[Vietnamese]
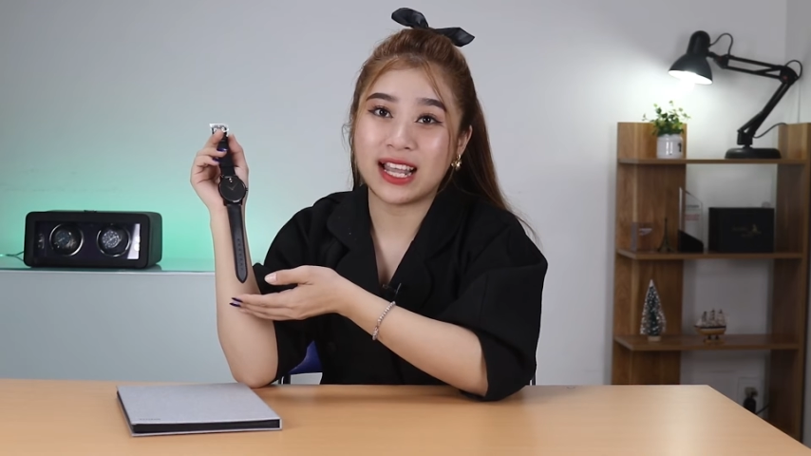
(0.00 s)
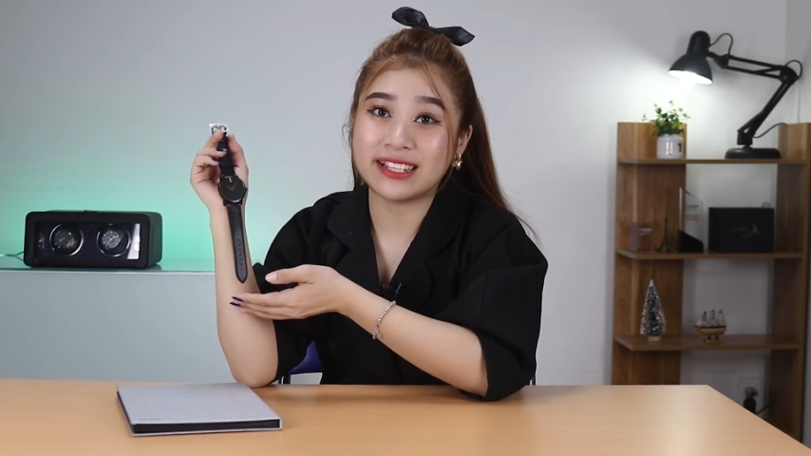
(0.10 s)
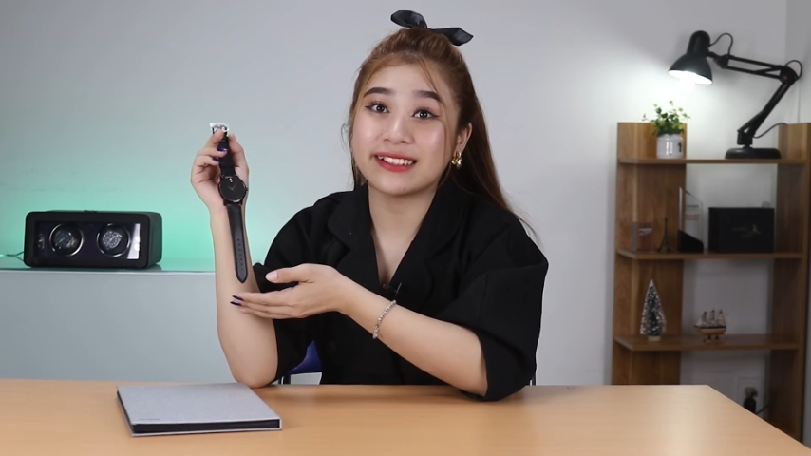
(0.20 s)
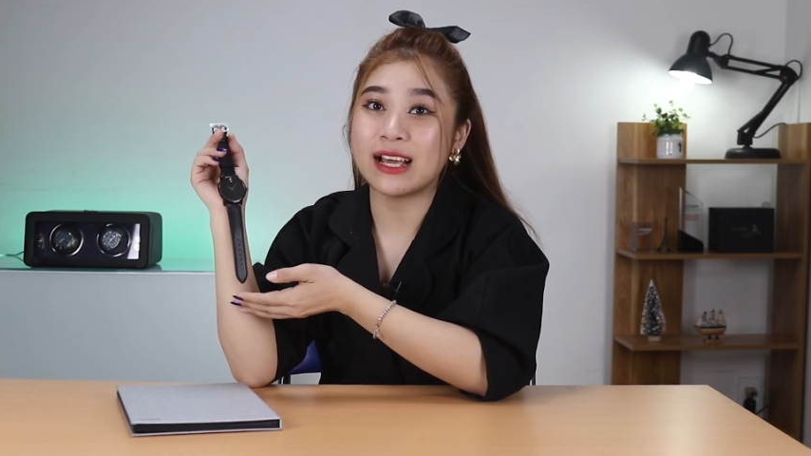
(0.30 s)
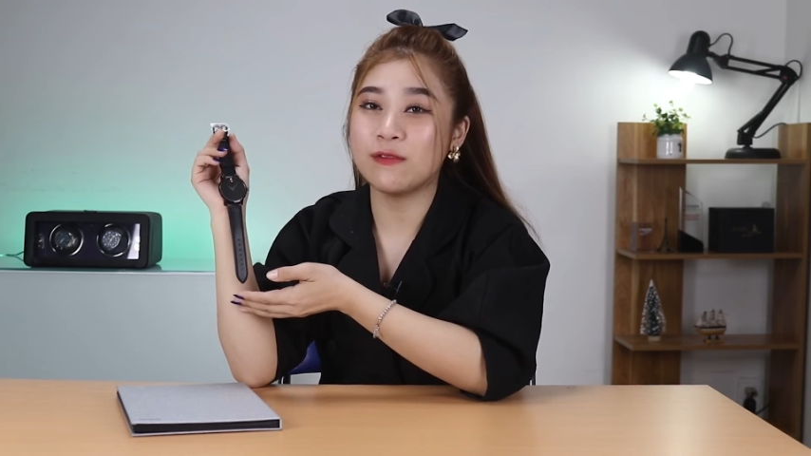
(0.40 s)
là
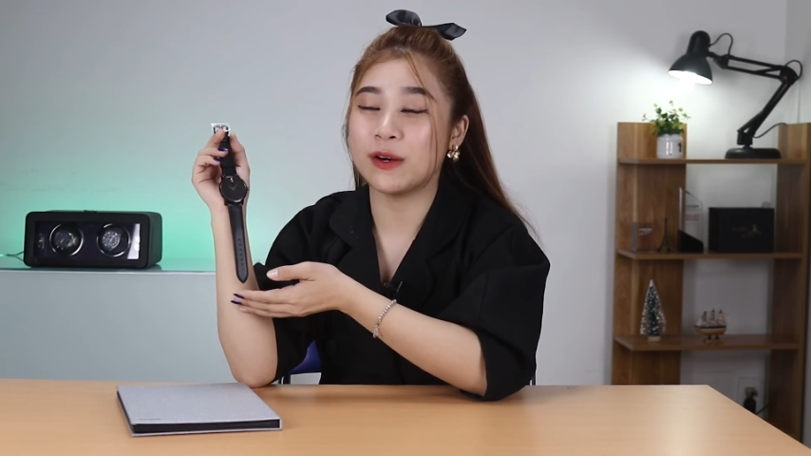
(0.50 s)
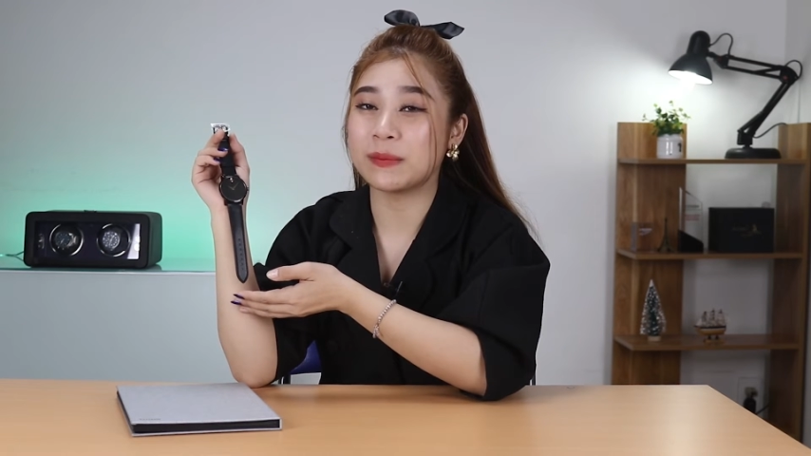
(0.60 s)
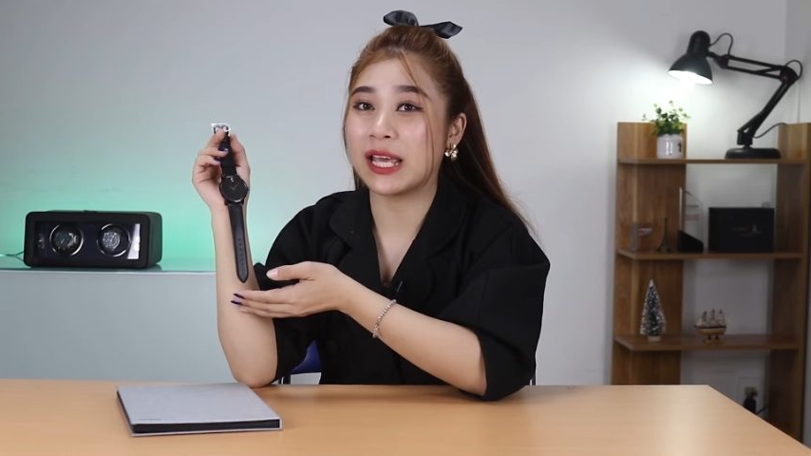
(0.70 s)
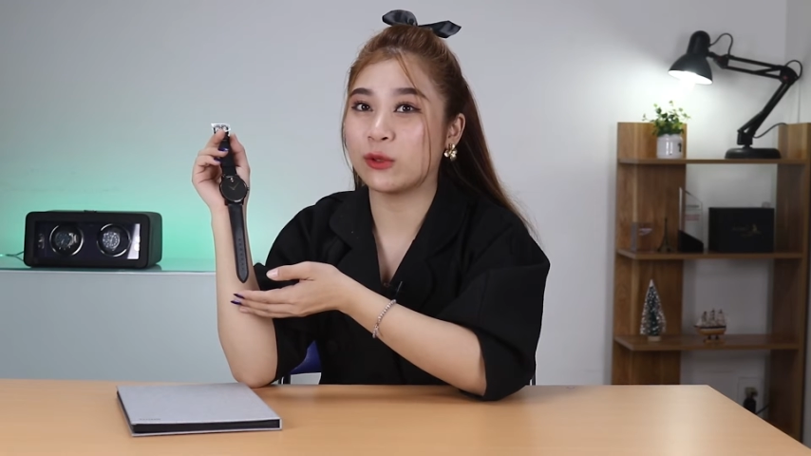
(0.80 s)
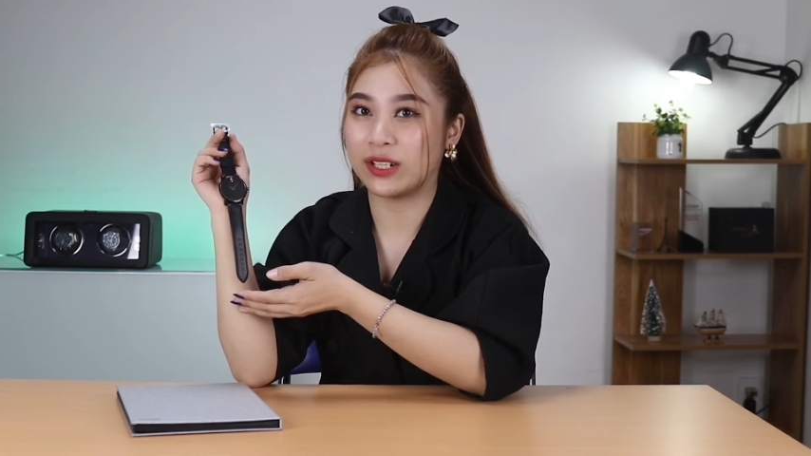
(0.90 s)
những tác phẩm
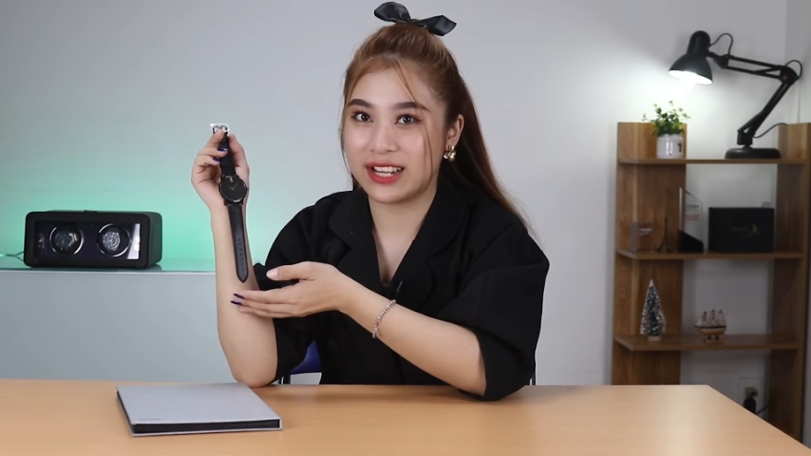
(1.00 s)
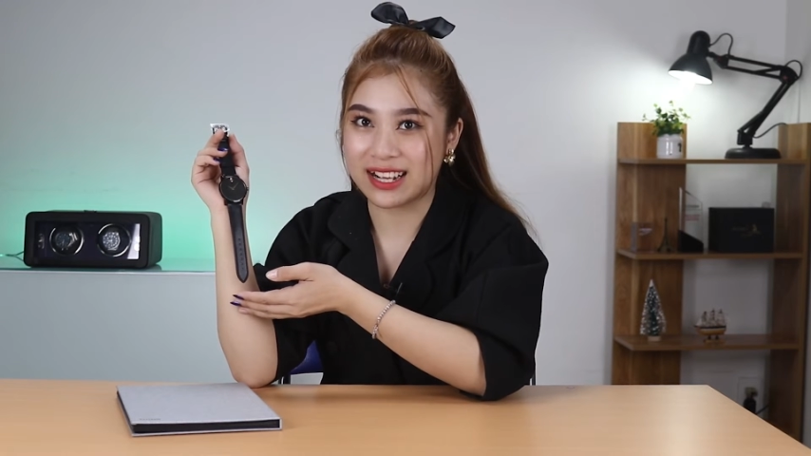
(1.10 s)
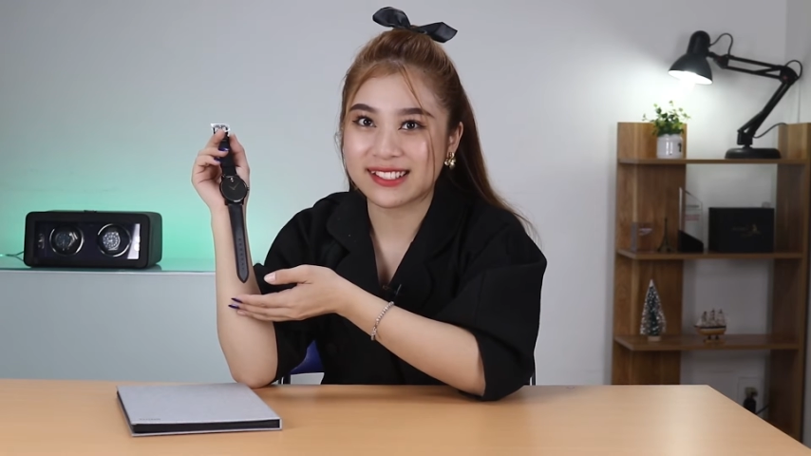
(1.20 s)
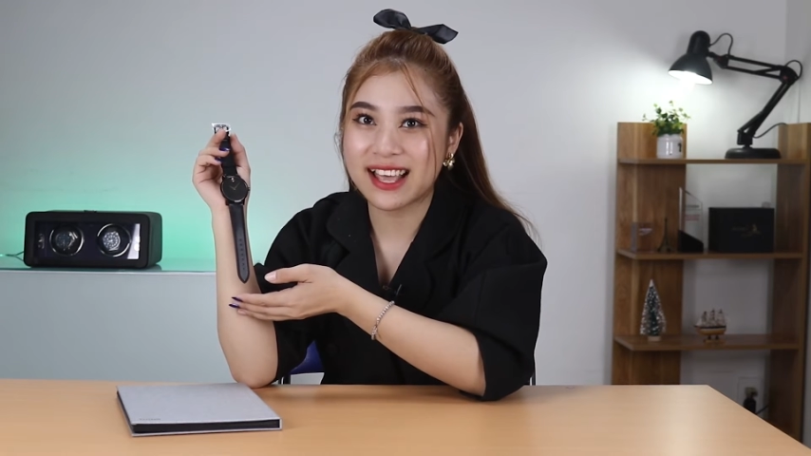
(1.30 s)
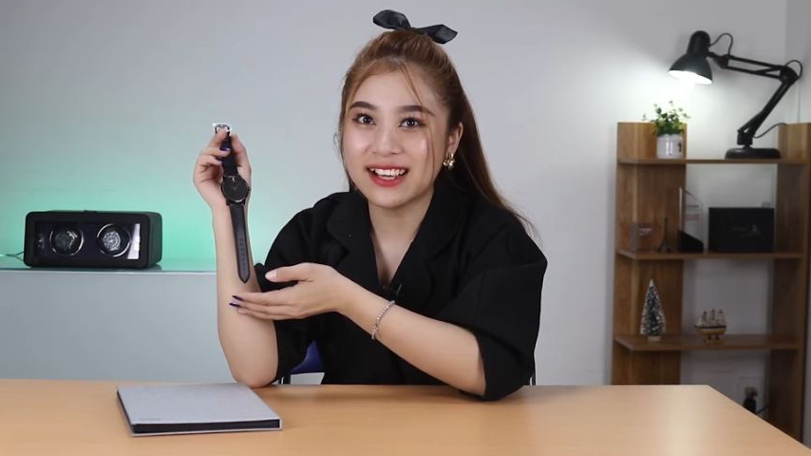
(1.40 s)
nghệ thuật
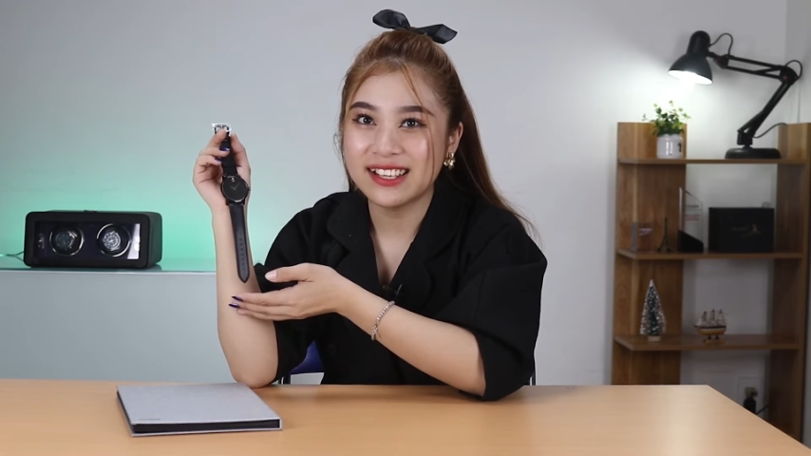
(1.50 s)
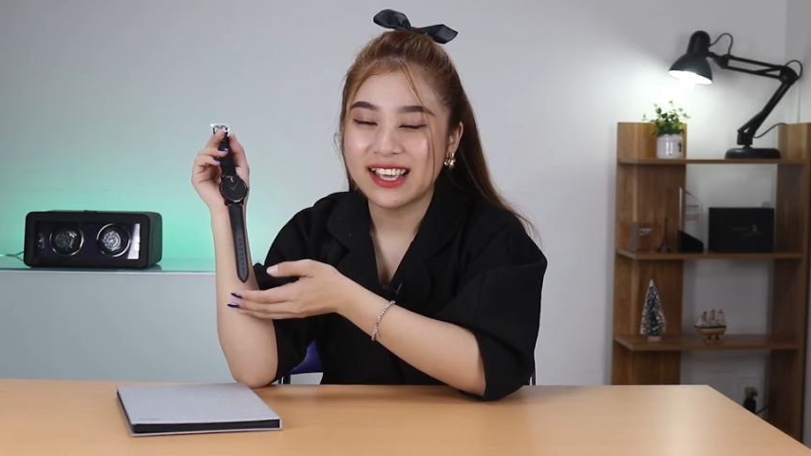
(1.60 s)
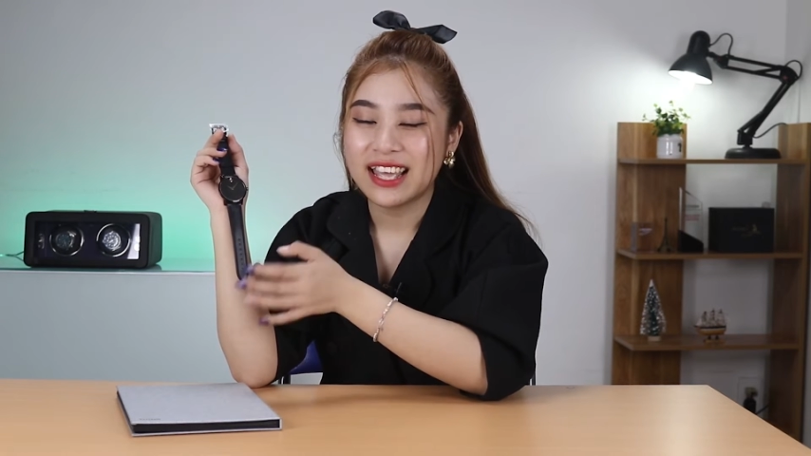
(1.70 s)
đặc sắc.